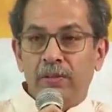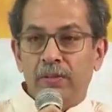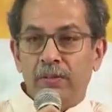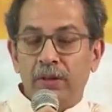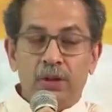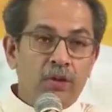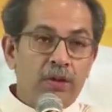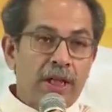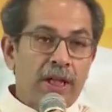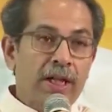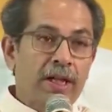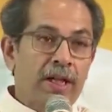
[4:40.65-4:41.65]
तो शिवसेना
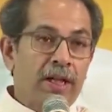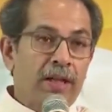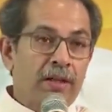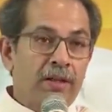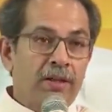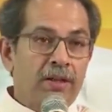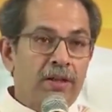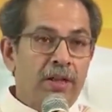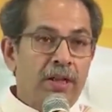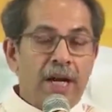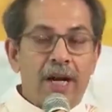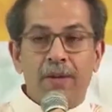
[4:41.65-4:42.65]
का
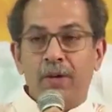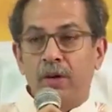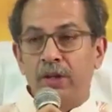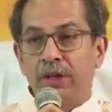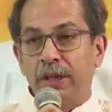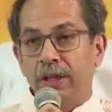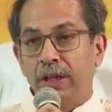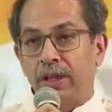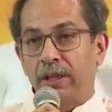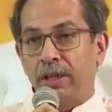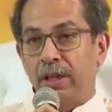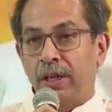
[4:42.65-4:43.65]
नाम और चिन्ह
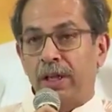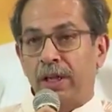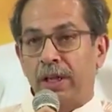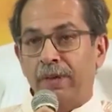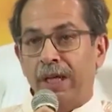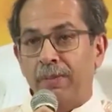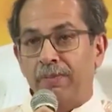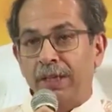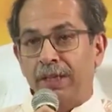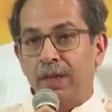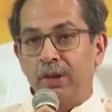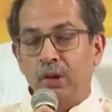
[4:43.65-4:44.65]
हमने अपने
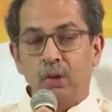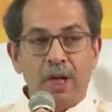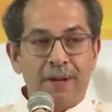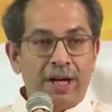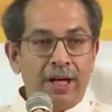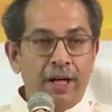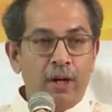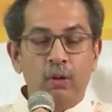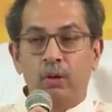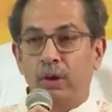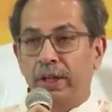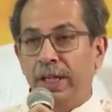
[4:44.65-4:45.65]
साथ जो गुलाम आए हैं
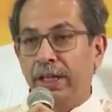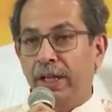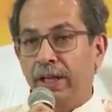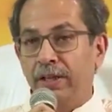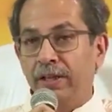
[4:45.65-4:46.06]
उनको दे दिया